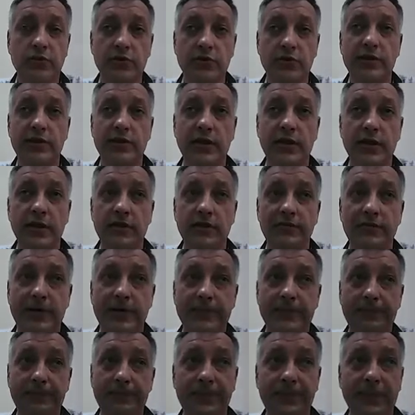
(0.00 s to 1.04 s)
после
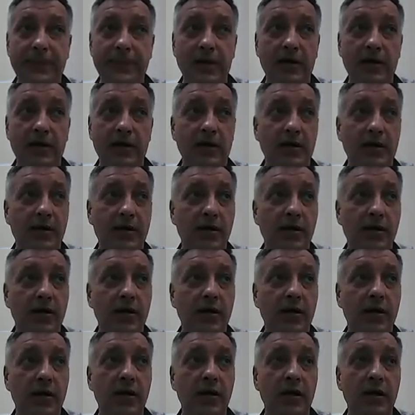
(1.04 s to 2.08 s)
этого
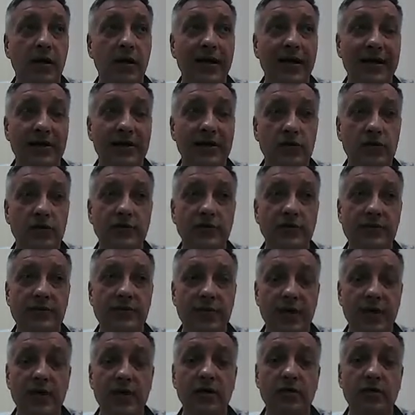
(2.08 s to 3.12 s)
а, готовится
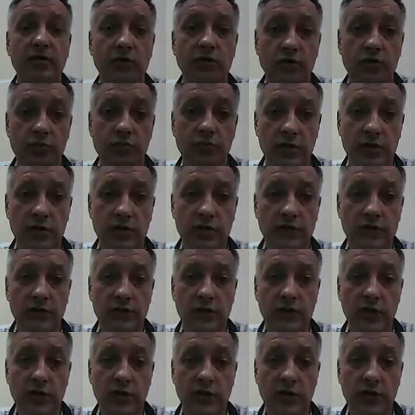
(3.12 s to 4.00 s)
пакет документов.